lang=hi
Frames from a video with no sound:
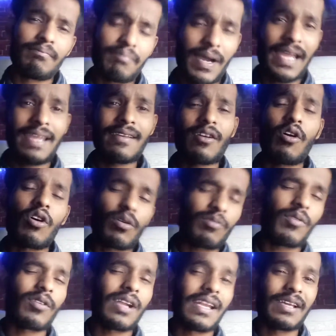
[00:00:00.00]
बाय और
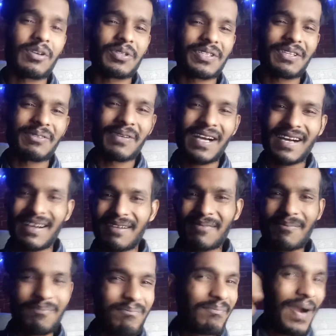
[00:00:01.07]
ब्लॉग लाने की कोशिश करूँगा
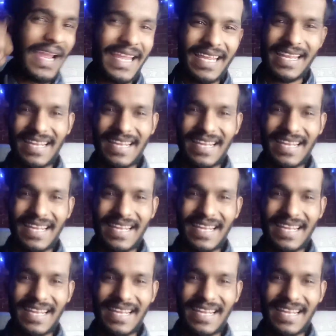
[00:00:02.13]
बाय